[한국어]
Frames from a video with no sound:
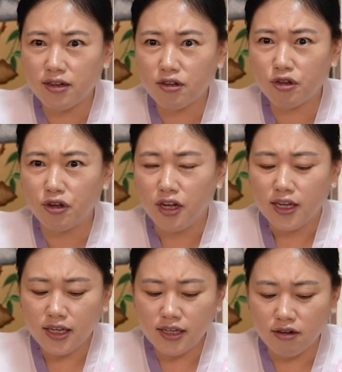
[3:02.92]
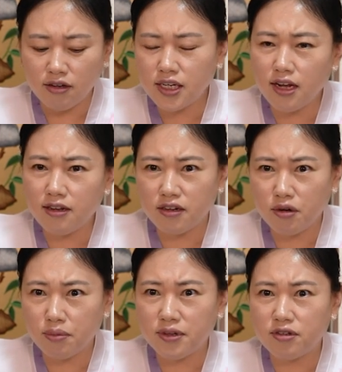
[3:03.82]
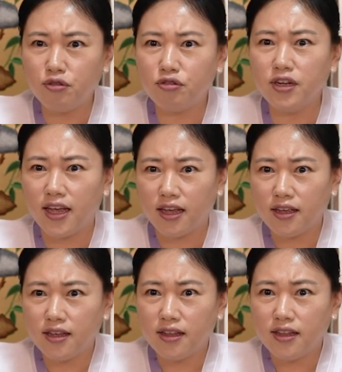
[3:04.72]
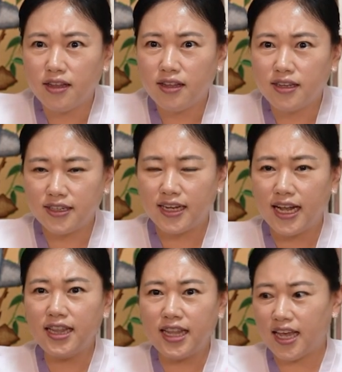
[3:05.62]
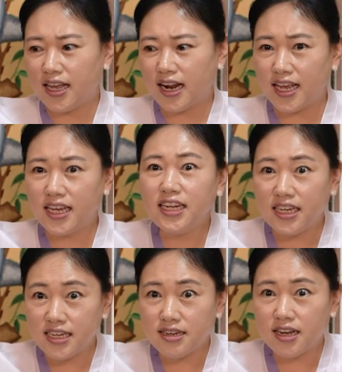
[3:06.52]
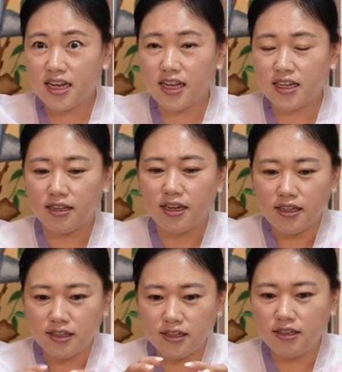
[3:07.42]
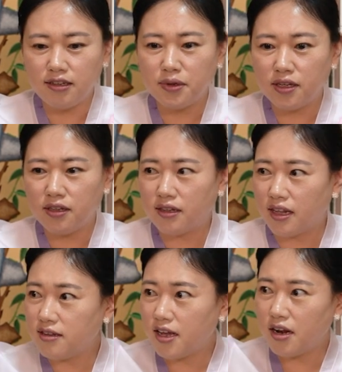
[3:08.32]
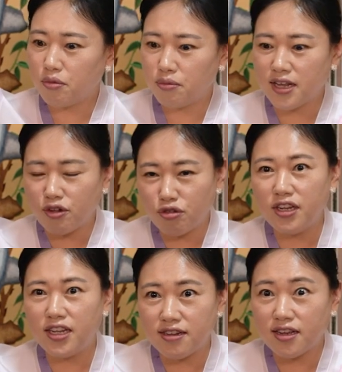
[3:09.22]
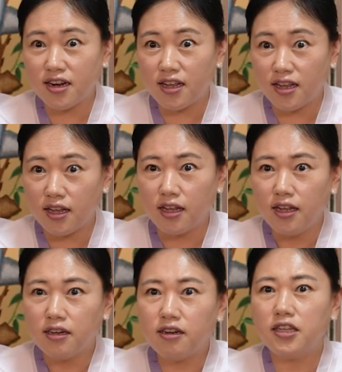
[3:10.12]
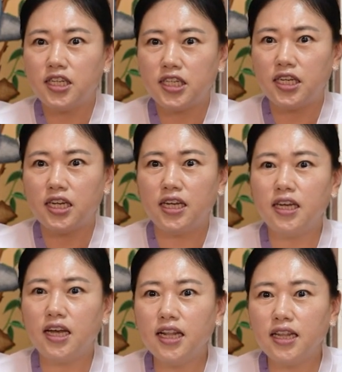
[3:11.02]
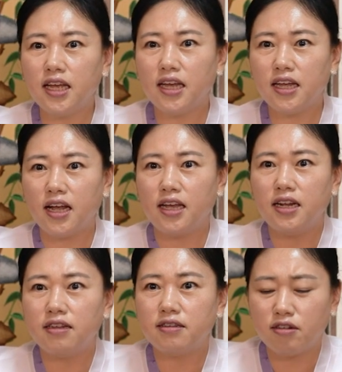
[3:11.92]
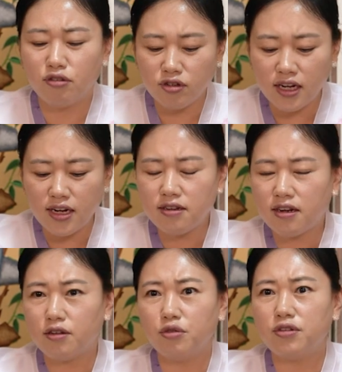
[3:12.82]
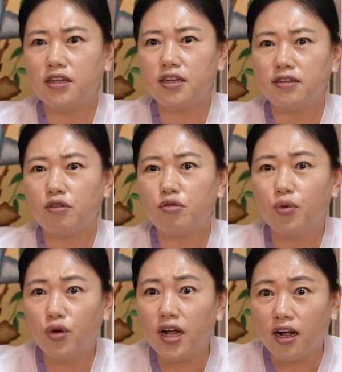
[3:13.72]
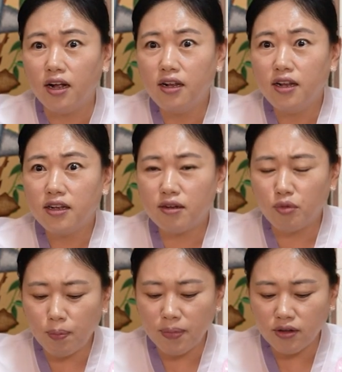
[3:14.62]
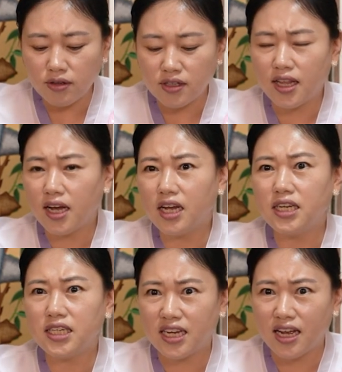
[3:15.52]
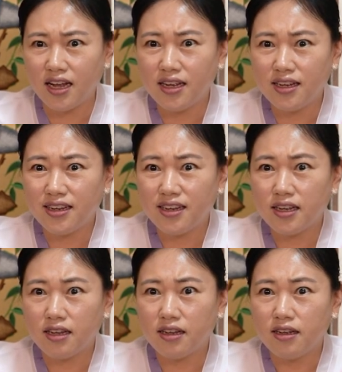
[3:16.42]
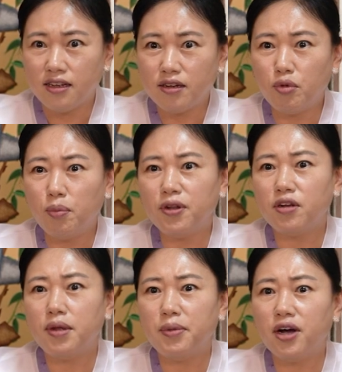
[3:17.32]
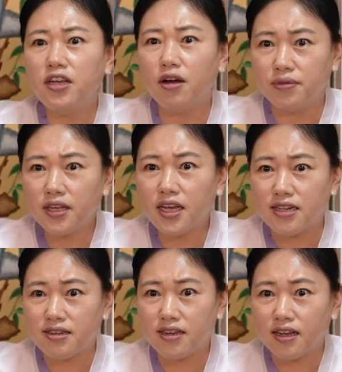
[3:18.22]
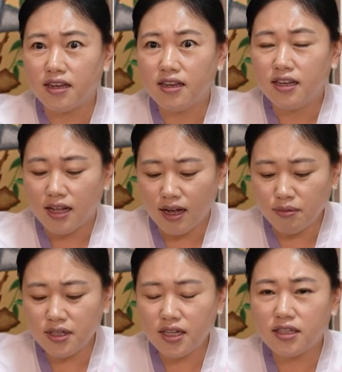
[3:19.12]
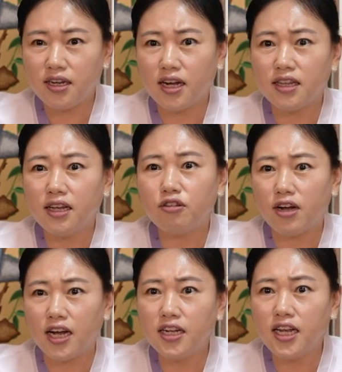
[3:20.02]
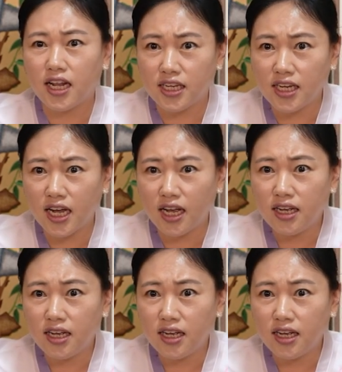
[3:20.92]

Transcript: 쳐도 네. 이 정시 과정을 보면 청춘에 그 한 대의 라인이 있잖아. 네. 그 집은 안 사람이 보면 사촌이 되잖아. 그렇듯이 이 한 대의 라인에서 청춘에 일찍 갈 조상들이 자꾸 보여. 그럼 오빠도 그 타켓이야. 네. 어, 그럼 오빠도 그만 명이 없었겠지. 아버지 대신 갔다 해도 과언이 아니야.